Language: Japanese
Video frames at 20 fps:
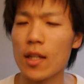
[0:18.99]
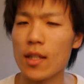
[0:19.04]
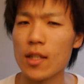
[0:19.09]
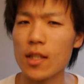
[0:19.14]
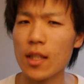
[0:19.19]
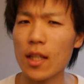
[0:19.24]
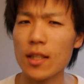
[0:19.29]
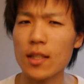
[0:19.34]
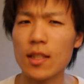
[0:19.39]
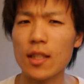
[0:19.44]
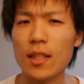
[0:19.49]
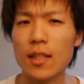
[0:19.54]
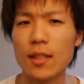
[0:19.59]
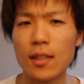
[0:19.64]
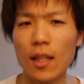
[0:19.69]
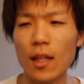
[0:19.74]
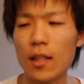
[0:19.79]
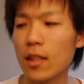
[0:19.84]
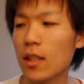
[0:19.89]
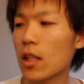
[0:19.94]
しかし、
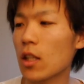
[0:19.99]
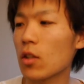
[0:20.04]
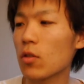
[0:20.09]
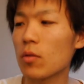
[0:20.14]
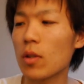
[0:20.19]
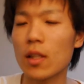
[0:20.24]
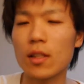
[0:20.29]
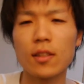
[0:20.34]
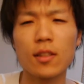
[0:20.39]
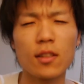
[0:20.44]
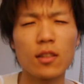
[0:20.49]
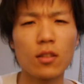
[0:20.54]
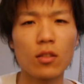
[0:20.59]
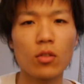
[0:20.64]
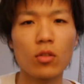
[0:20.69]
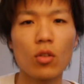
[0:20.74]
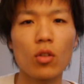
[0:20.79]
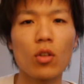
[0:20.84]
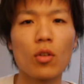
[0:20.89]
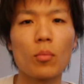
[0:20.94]
最近はずっ
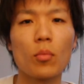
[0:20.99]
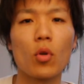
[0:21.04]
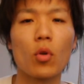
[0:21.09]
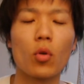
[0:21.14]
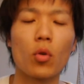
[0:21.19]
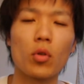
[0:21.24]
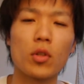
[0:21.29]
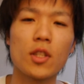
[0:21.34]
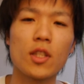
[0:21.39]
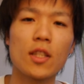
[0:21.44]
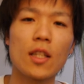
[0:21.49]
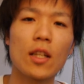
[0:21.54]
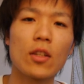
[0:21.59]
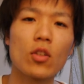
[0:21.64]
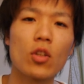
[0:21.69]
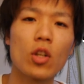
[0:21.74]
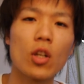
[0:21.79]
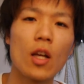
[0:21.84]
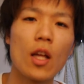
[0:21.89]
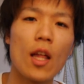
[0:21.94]
ともうこちら
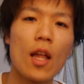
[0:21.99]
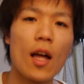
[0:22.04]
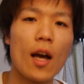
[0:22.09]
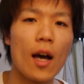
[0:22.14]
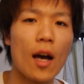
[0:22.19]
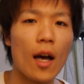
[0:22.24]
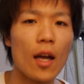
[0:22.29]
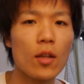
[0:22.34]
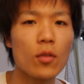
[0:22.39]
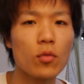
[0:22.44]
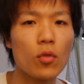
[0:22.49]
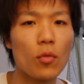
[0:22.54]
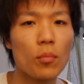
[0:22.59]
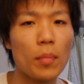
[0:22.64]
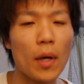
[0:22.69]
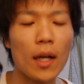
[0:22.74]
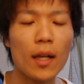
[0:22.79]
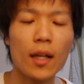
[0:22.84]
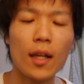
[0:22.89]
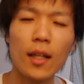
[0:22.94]
の
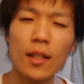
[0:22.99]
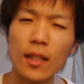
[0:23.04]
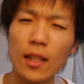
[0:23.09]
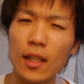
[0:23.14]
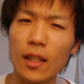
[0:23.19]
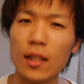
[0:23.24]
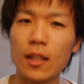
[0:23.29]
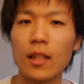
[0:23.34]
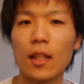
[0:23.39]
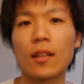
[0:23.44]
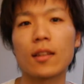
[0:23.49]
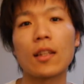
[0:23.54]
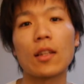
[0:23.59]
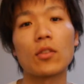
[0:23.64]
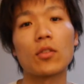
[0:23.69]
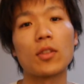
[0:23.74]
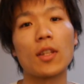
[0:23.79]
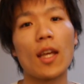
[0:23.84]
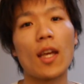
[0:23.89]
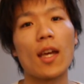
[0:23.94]
iPhone ばっかりだっ
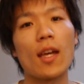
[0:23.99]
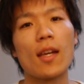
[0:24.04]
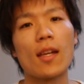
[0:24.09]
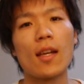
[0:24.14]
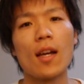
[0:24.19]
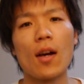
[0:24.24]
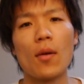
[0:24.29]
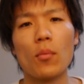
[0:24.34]
たので、